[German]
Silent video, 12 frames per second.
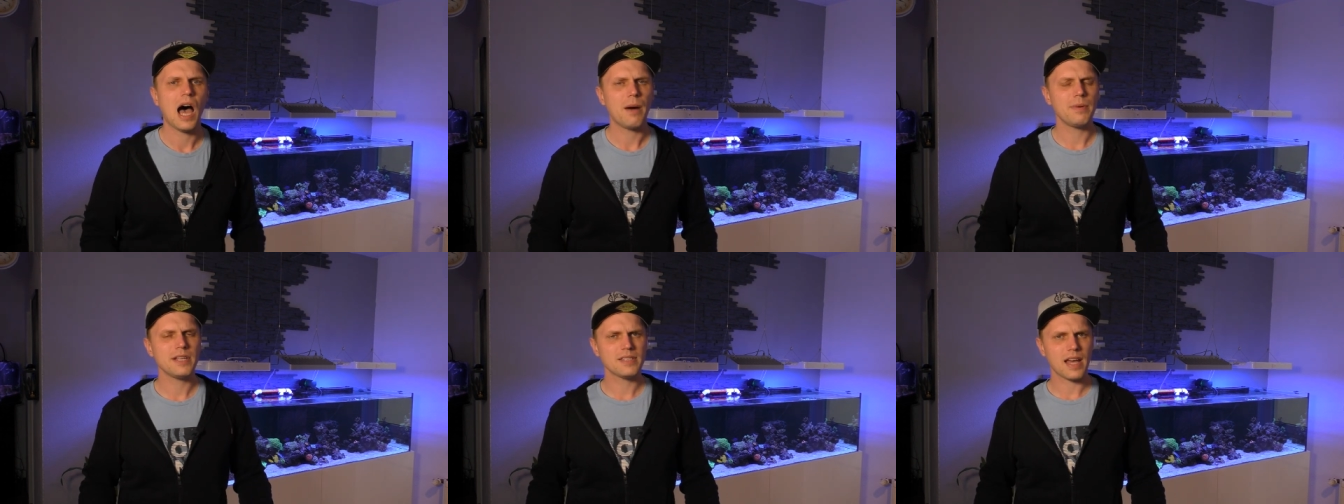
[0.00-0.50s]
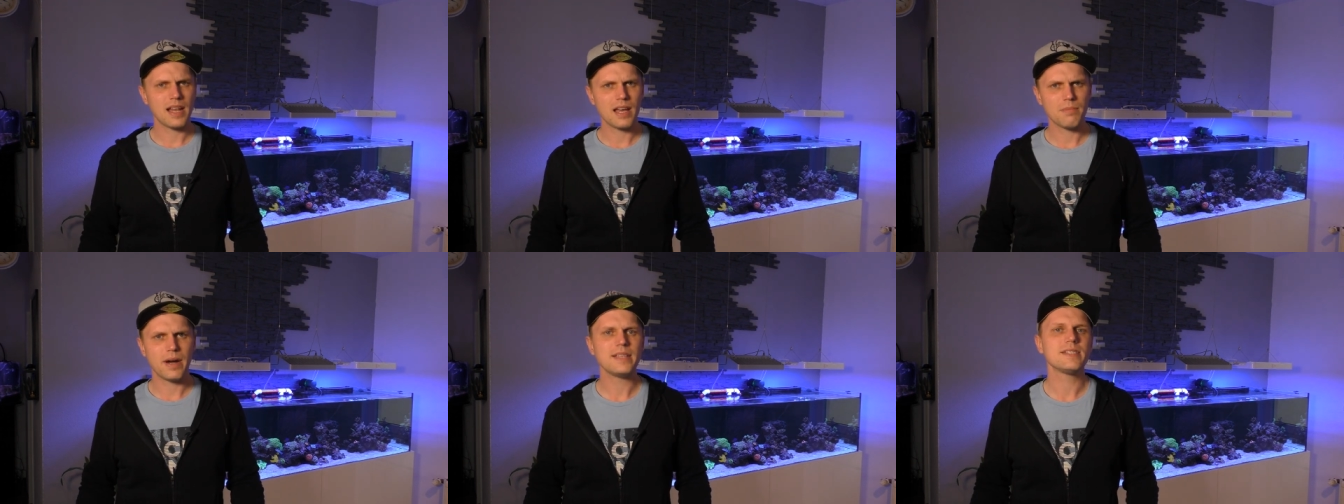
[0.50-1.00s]
aber das
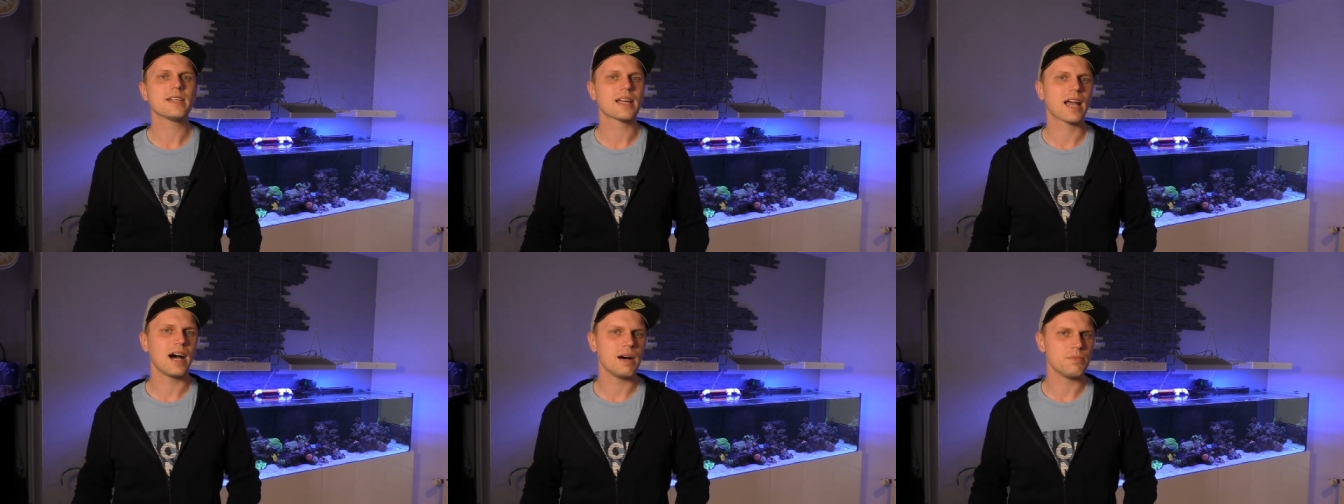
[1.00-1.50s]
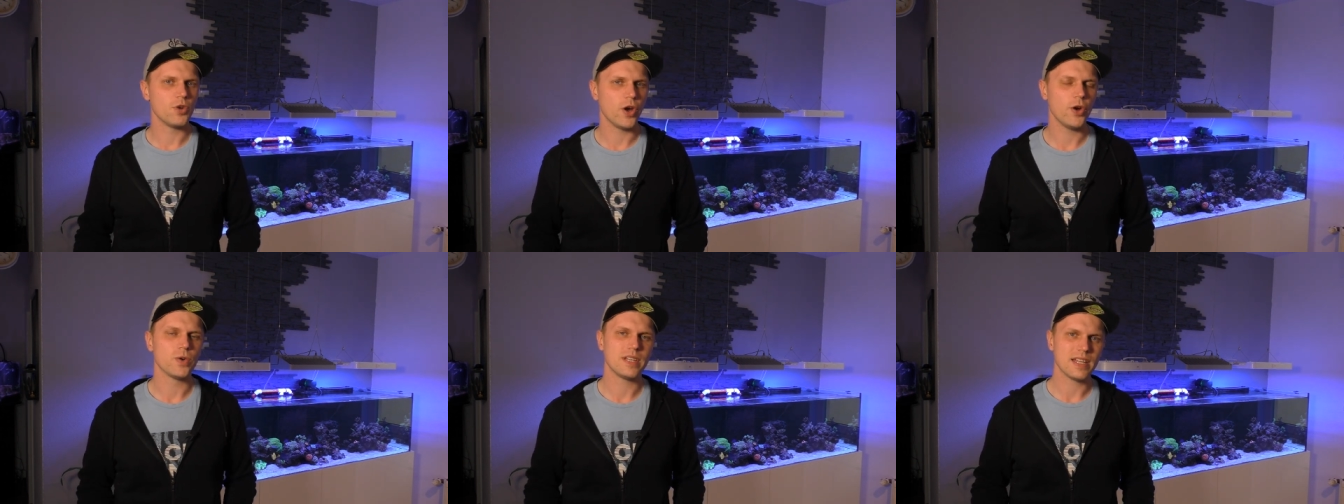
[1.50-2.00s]
allermeiste kam
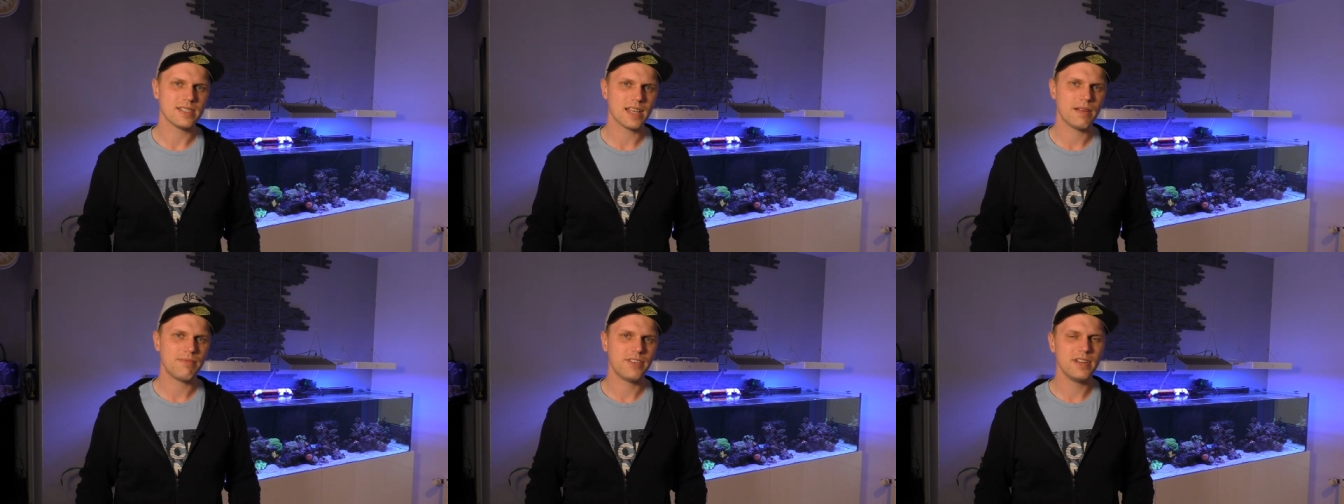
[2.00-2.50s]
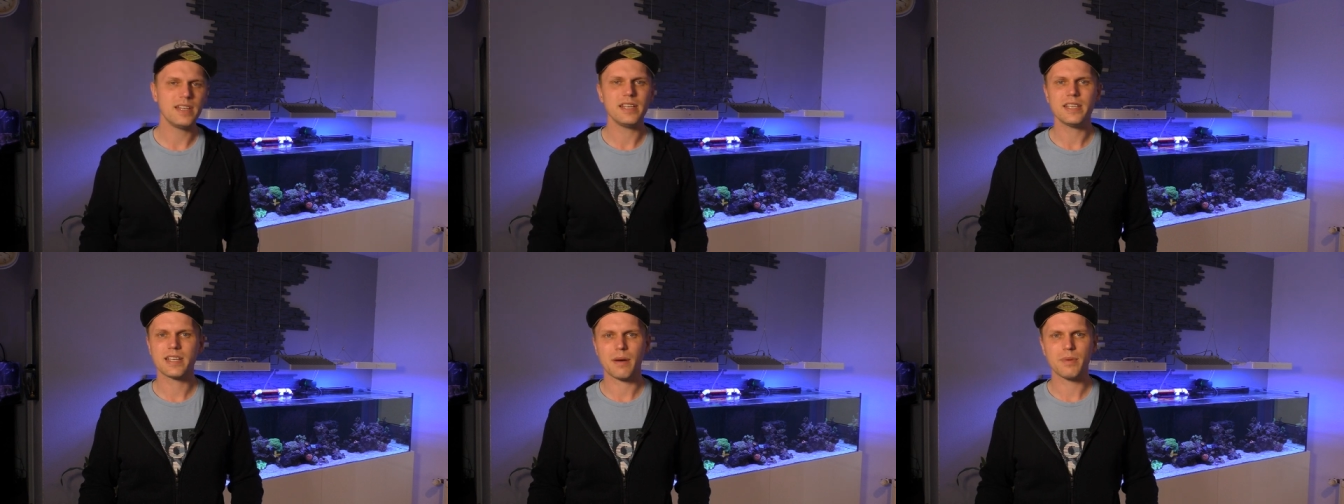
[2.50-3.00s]
neu und deshalb
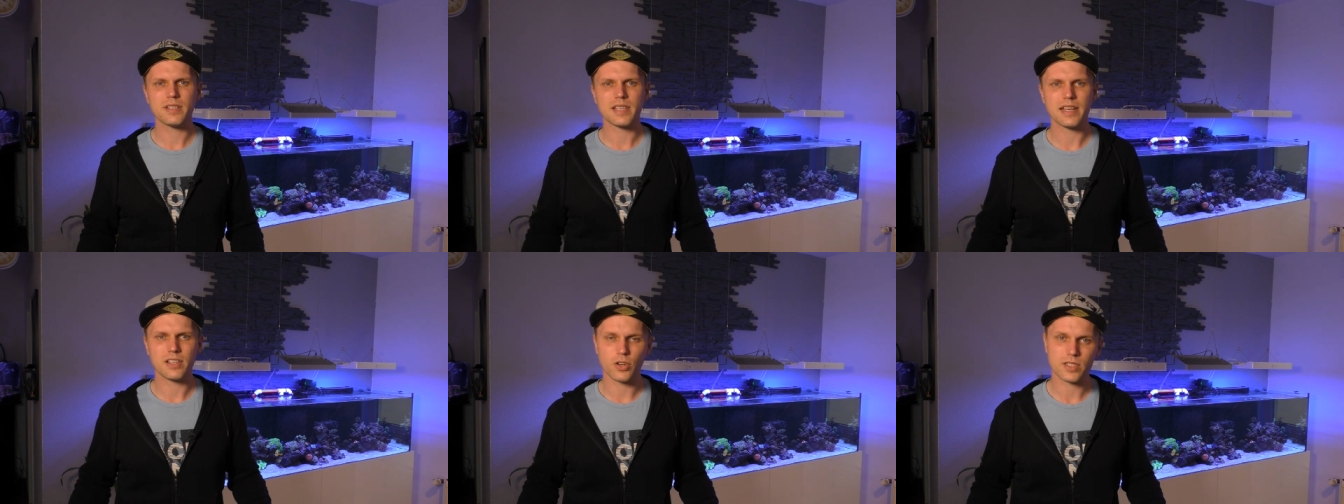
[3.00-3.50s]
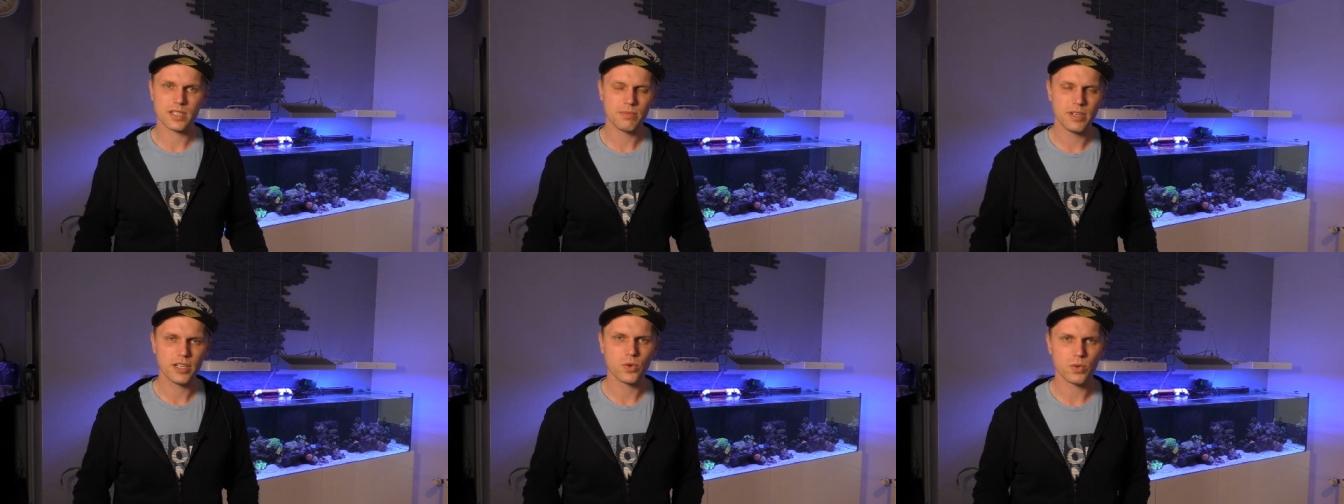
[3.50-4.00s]
finde ich, kann man das eigentlich auch
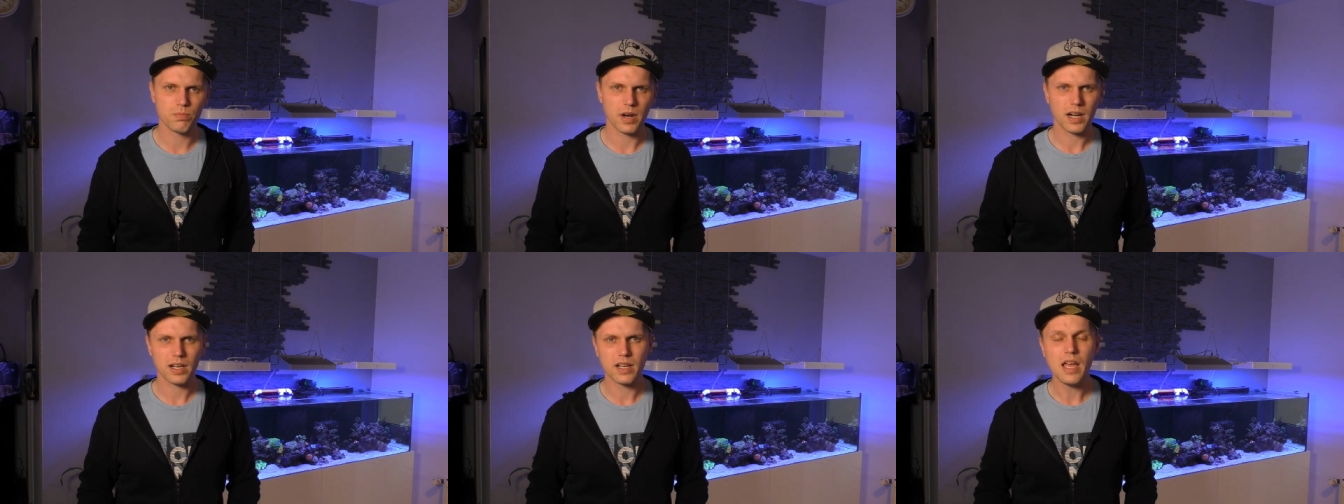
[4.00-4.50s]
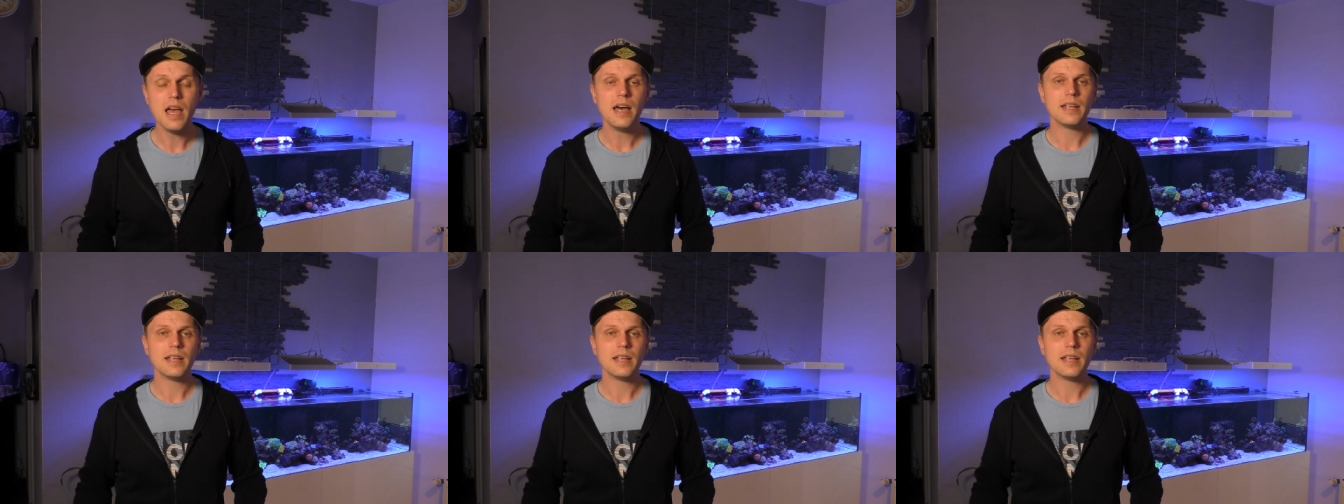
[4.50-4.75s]
ziemlich gut machen,